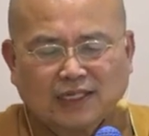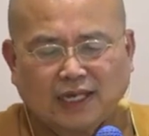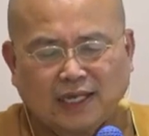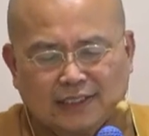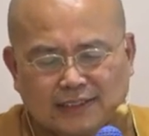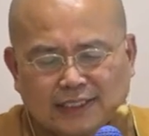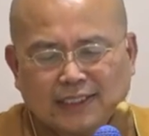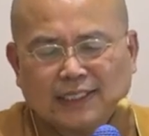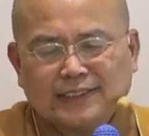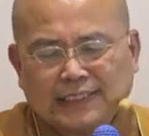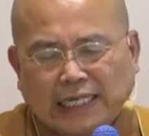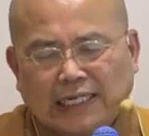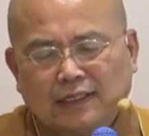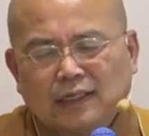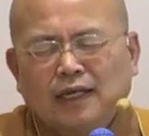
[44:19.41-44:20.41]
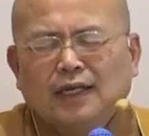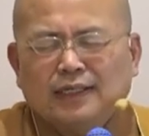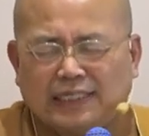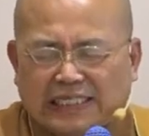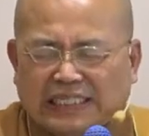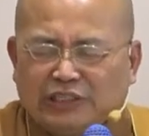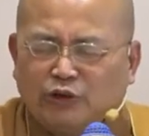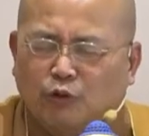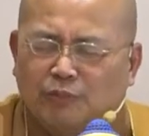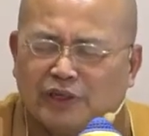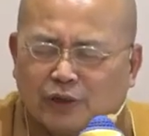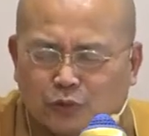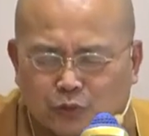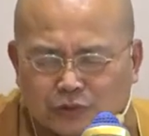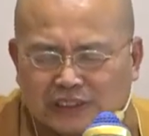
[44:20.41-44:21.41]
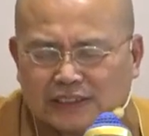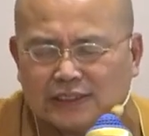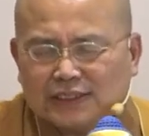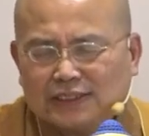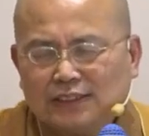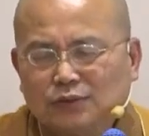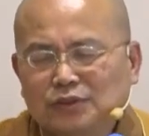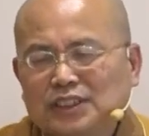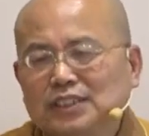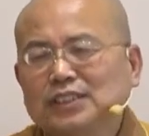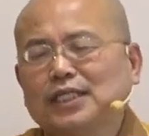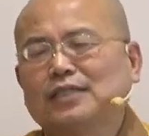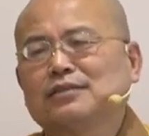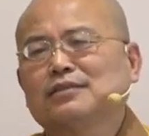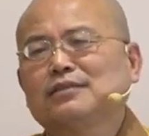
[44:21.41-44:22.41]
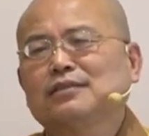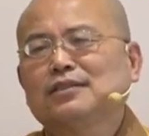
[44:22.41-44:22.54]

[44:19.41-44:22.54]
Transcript: 啊，现在讲你有没有如实知、如实见？